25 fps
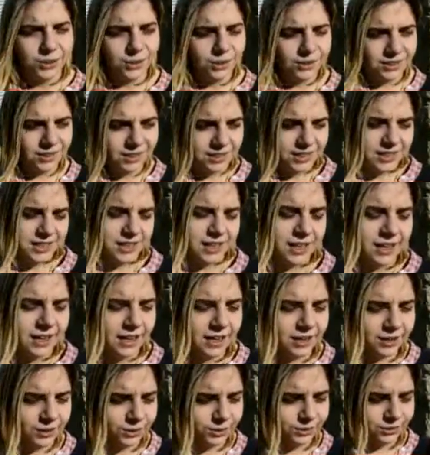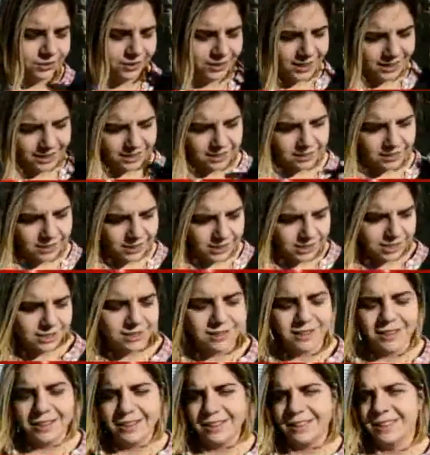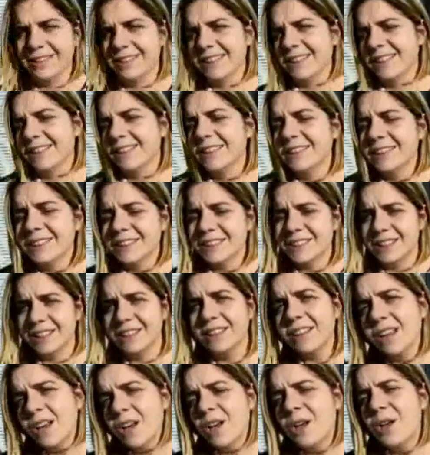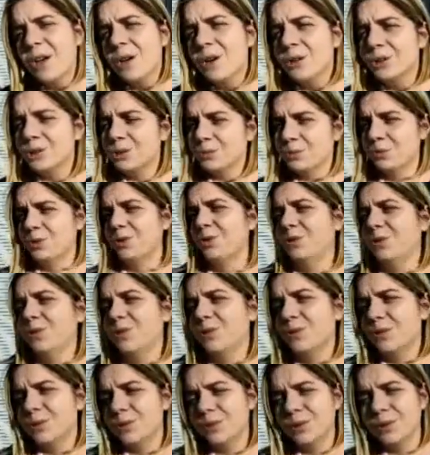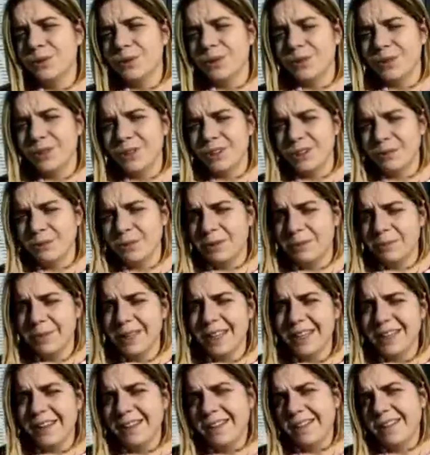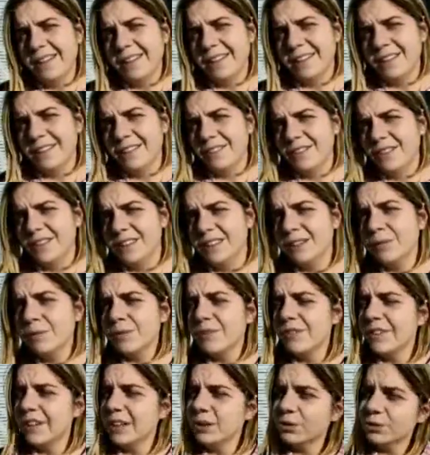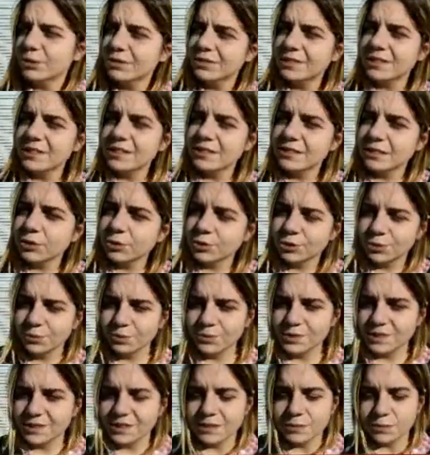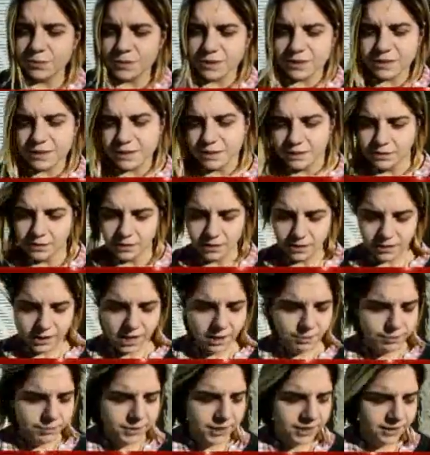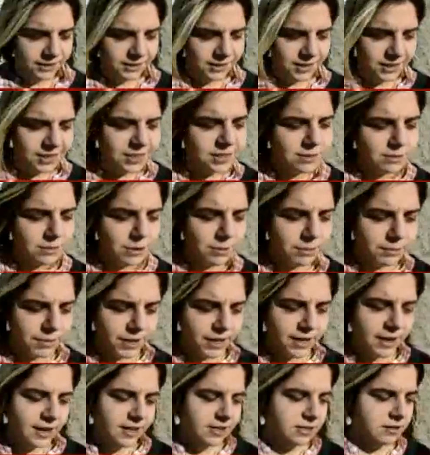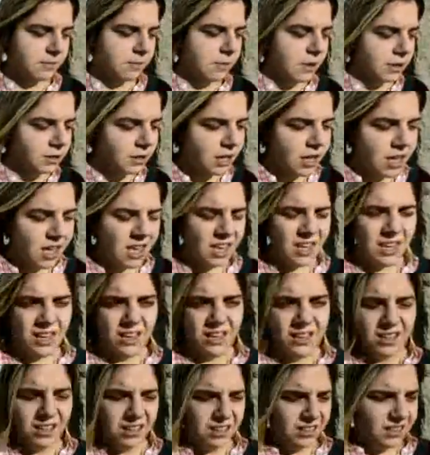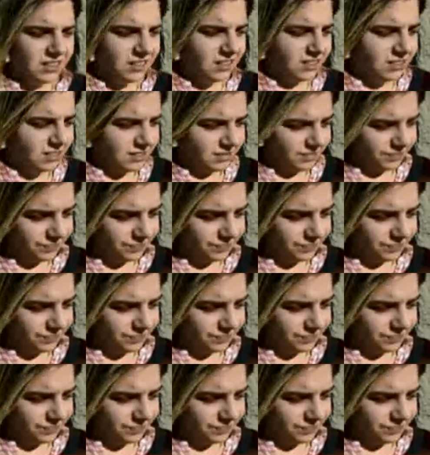gö- e, hayal kalplerinde canlandırdıkları şeyin üç boyutlusunu görebilmelerini hedefledim. Ve onun dışında grup çalışması, hep birlikte resim yapmak her zaman e,